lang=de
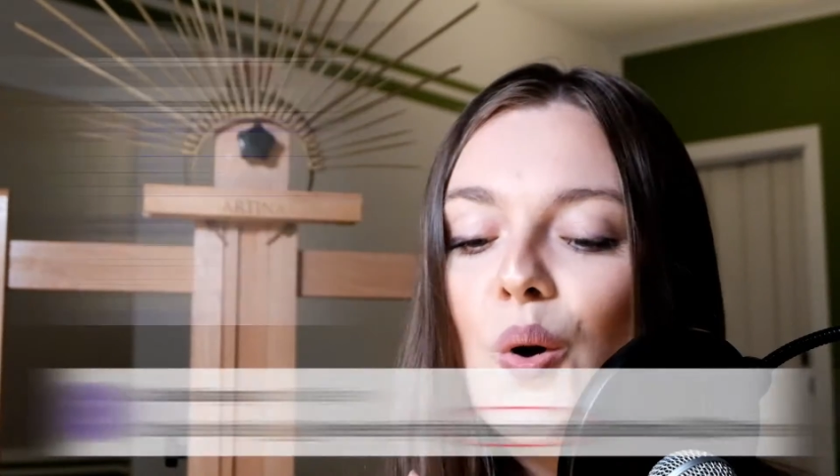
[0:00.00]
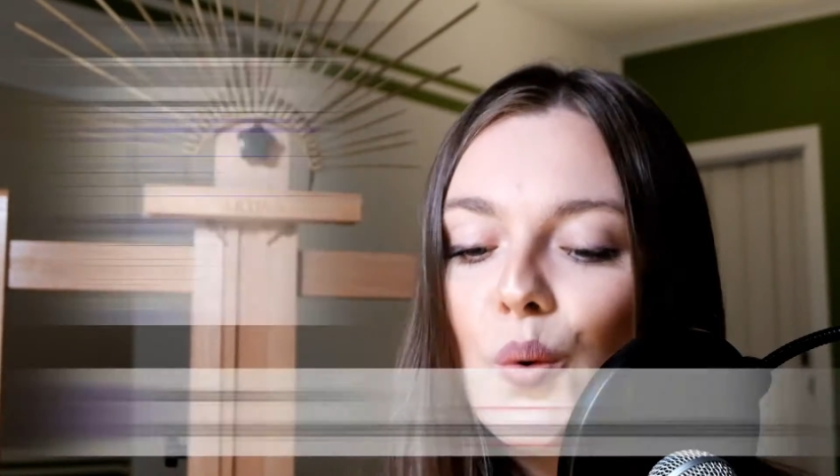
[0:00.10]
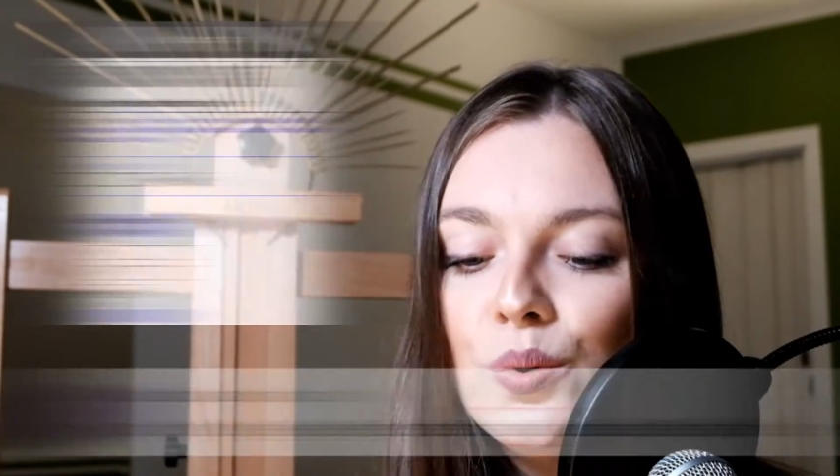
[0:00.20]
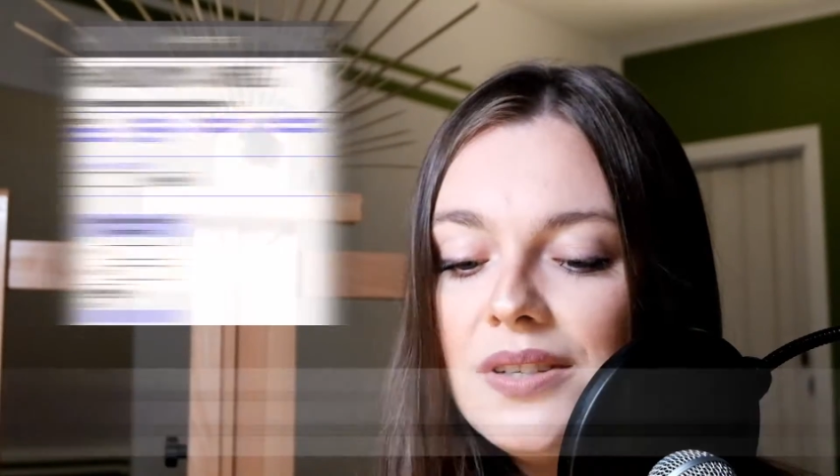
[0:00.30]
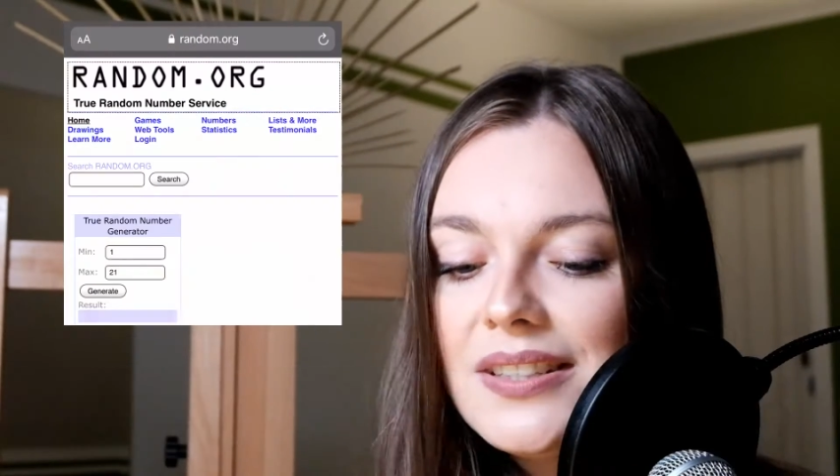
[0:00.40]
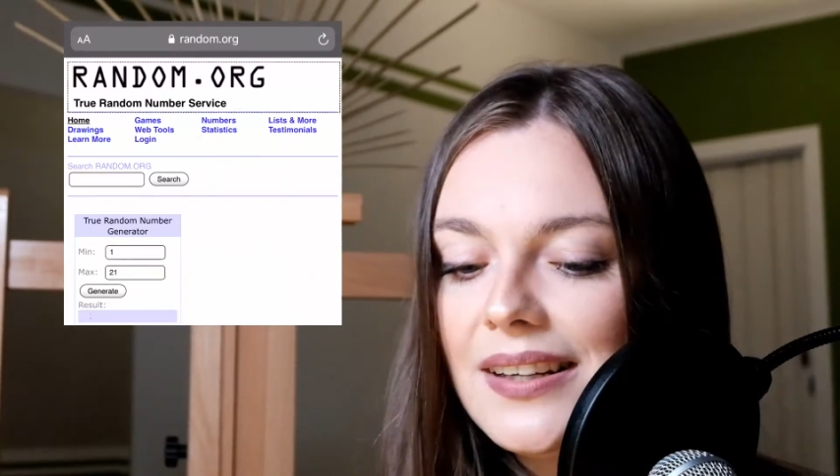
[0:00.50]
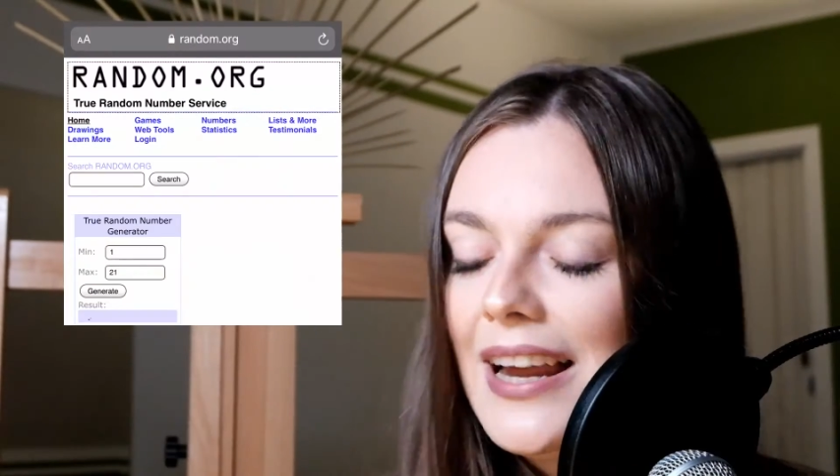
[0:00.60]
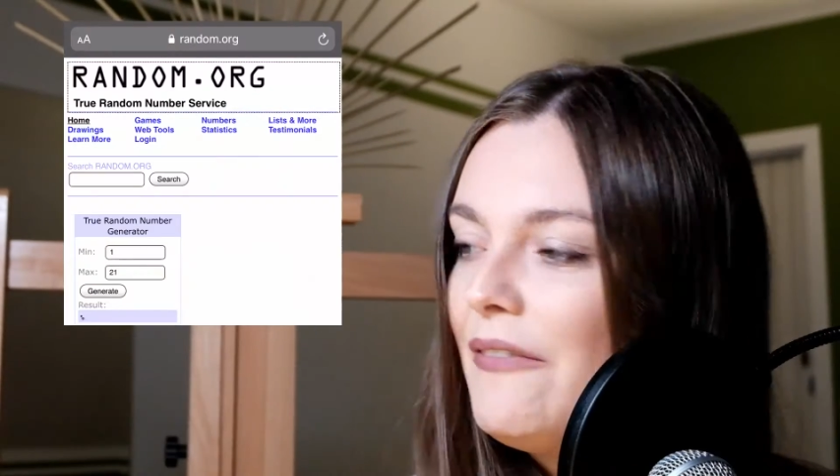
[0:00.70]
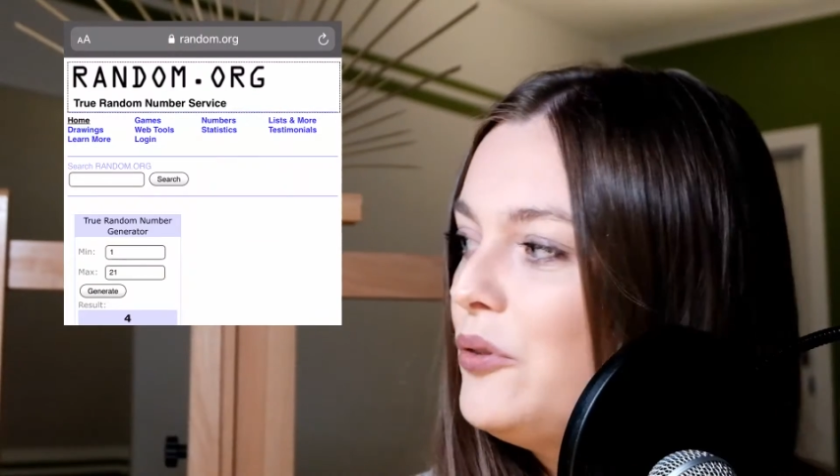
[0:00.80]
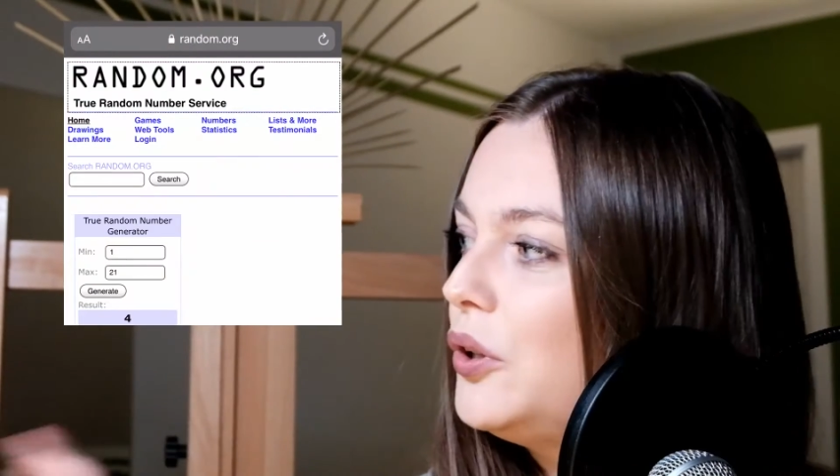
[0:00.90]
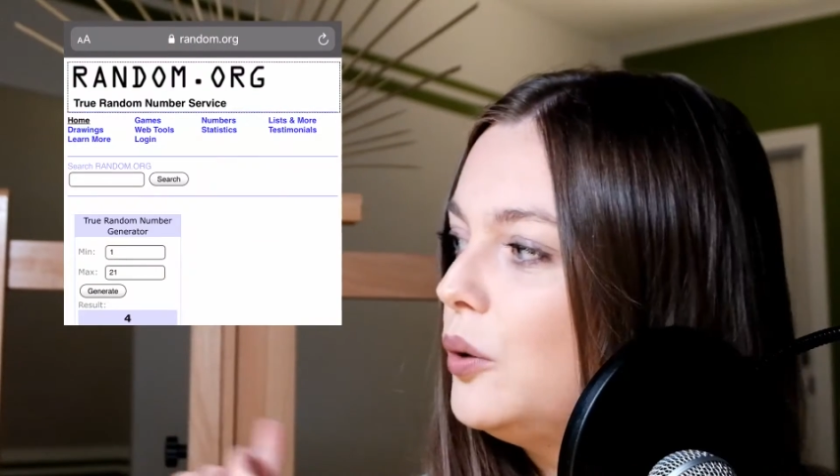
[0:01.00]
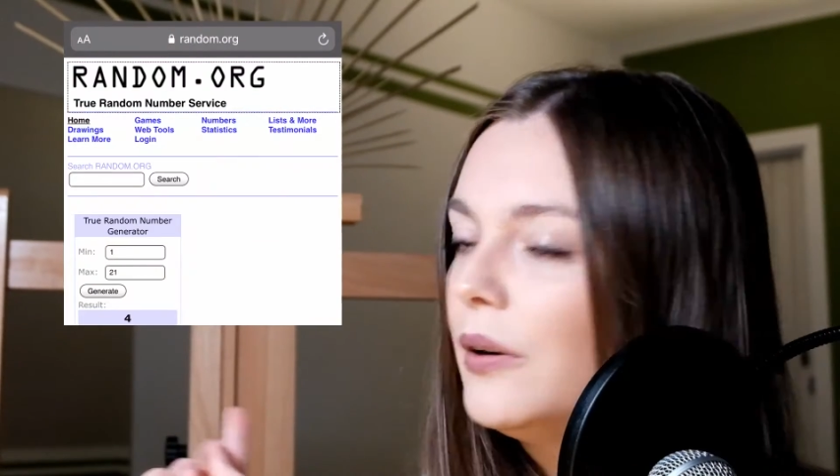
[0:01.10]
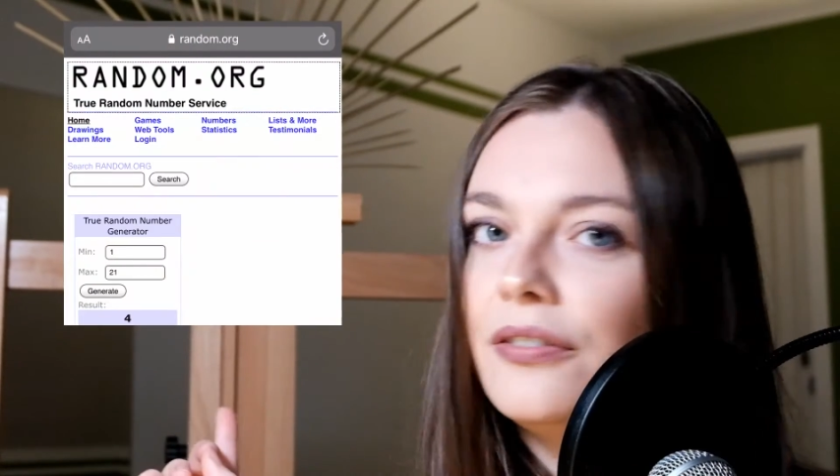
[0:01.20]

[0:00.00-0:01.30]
Und dann hatten wir noch die Nummer